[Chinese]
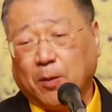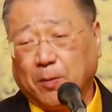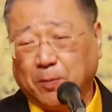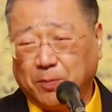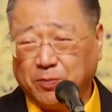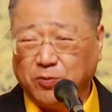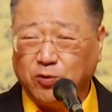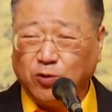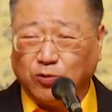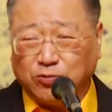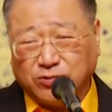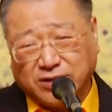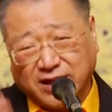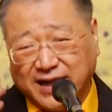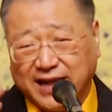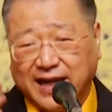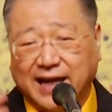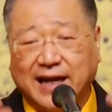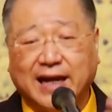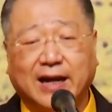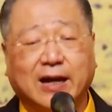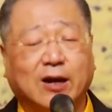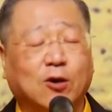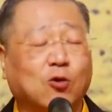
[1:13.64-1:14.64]
弄得
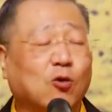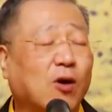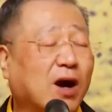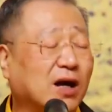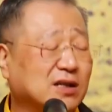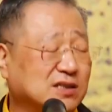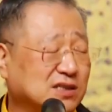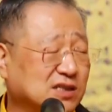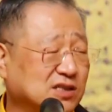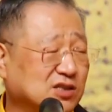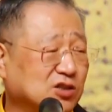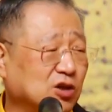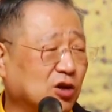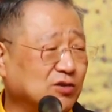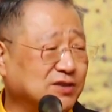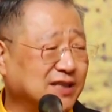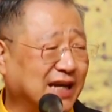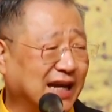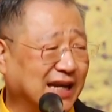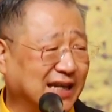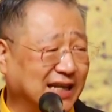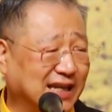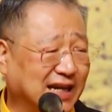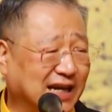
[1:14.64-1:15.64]
来花枝招
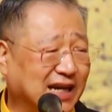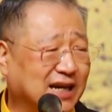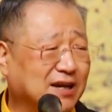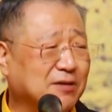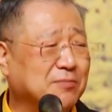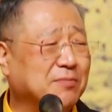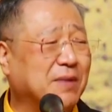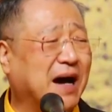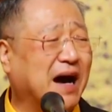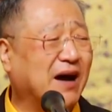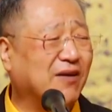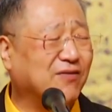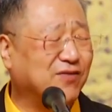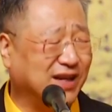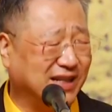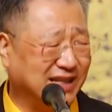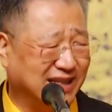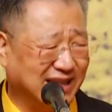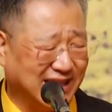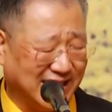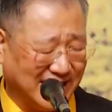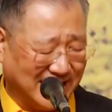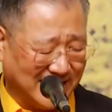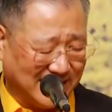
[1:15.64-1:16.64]
展的，很麻烦
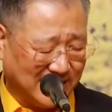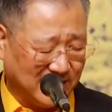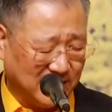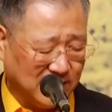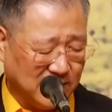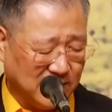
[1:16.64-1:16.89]
的，